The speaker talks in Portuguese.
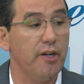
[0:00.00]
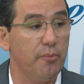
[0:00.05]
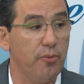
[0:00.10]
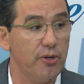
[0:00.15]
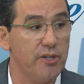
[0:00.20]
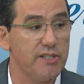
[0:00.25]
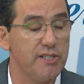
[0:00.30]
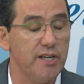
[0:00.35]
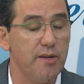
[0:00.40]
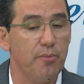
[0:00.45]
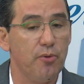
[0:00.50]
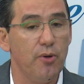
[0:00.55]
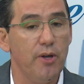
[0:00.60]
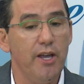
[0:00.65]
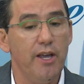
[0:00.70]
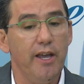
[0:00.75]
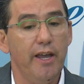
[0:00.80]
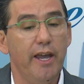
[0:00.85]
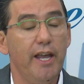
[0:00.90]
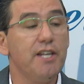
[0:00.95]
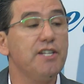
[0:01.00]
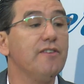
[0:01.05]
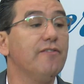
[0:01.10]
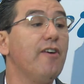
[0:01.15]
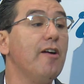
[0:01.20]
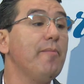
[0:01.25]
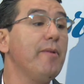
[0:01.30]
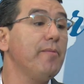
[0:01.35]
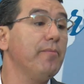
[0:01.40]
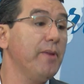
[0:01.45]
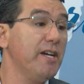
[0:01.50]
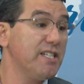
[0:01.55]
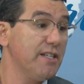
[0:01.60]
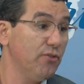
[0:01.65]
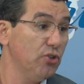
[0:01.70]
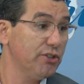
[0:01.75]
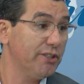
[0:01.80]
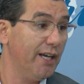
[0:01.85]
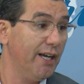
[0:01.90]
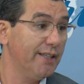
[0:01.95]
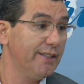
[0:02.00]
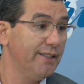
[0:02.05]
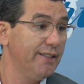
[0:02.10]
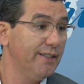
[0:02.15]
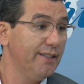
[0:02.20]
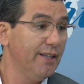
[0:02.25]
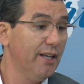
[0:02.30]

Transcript: por exemplo, eles vai mais à vontade.